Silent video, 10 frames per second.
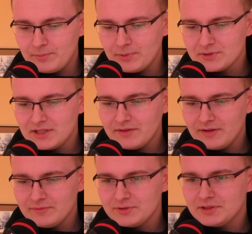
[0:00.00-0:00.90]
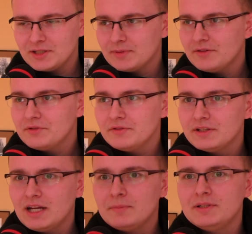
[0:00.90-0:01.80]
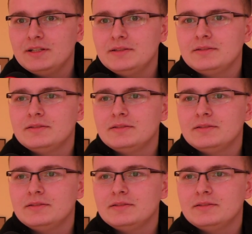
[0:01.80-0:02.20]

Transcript: Pozdrawiam wszystkie prawdziwe damy.